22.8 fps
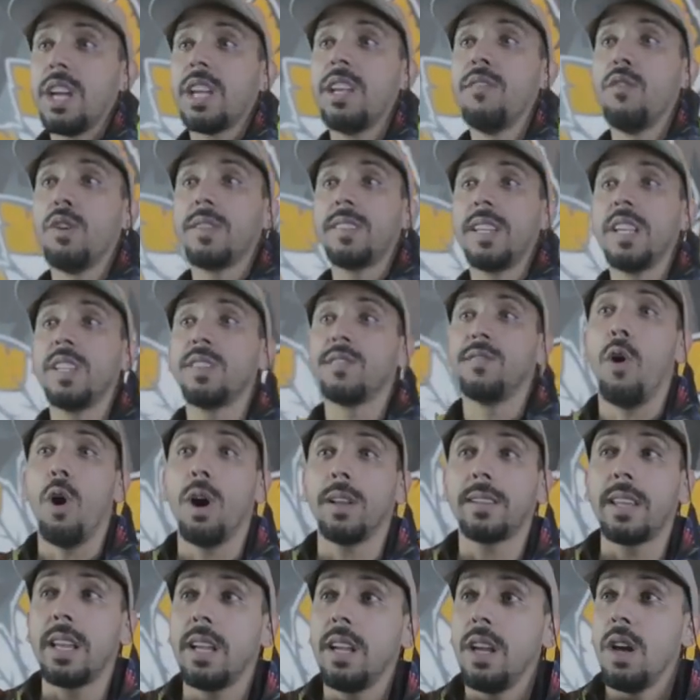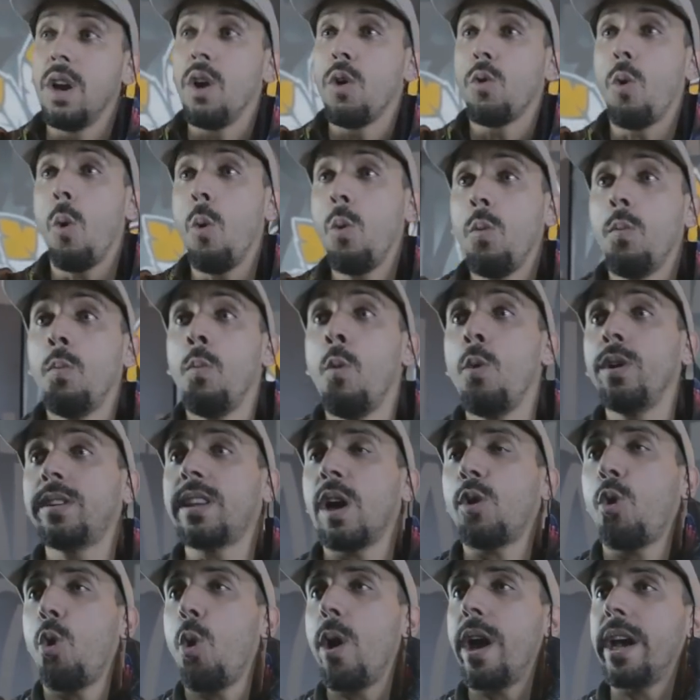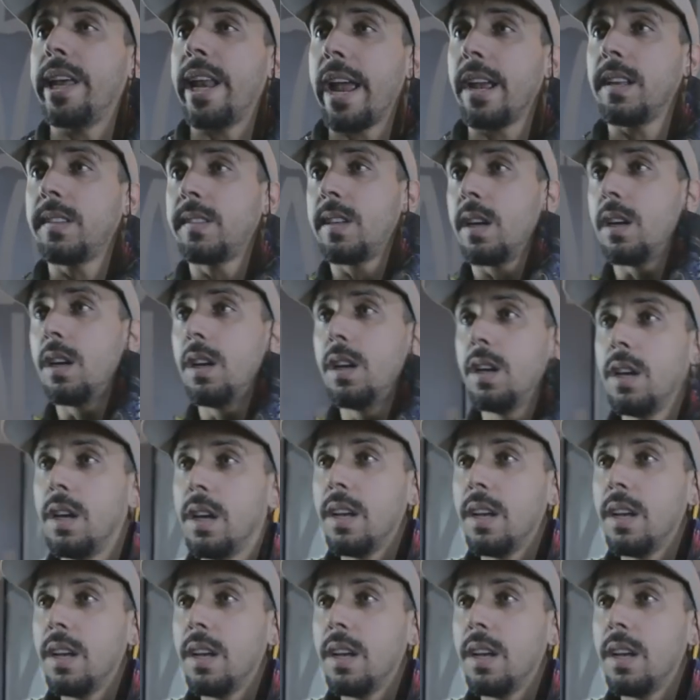que vocês votem com muita coerência,